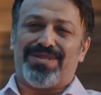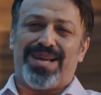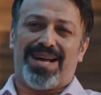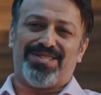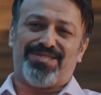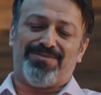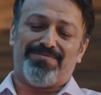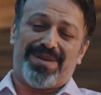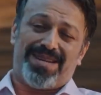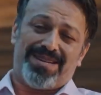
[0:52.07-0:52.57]

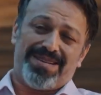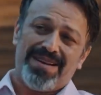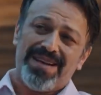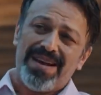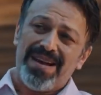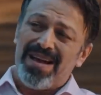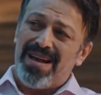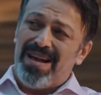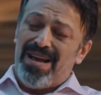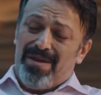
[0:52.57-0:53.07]
Yani şimdi ben,
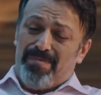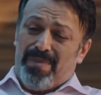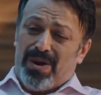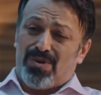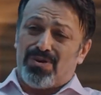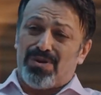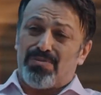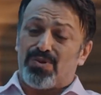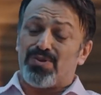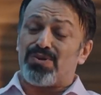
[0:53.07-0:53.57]
ben
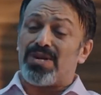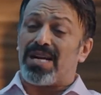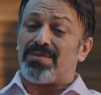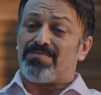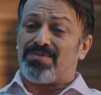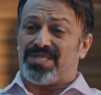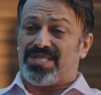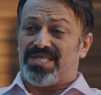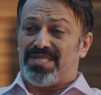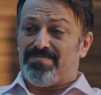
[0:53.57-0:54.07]
orada müdür
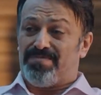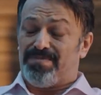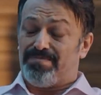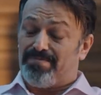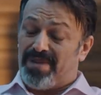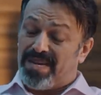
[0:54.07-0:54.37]
yardımcısıyım.